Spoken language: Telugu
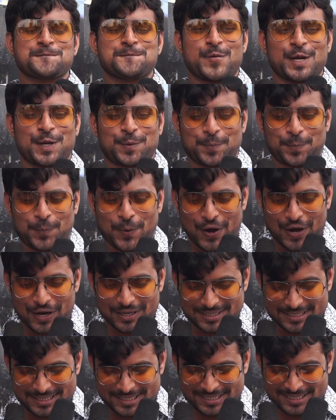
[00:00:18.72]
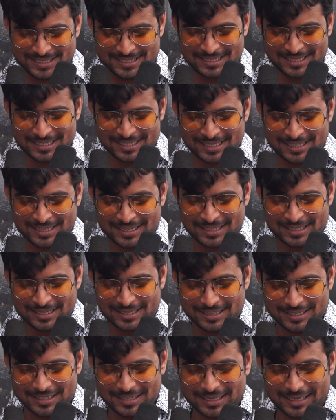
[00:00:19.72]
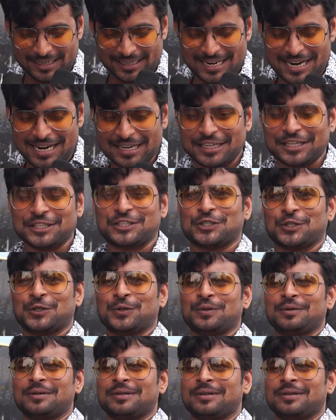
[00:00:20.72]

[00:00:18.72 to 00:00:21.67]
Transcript: బిగ్ బాస్ రియాలిటీ షో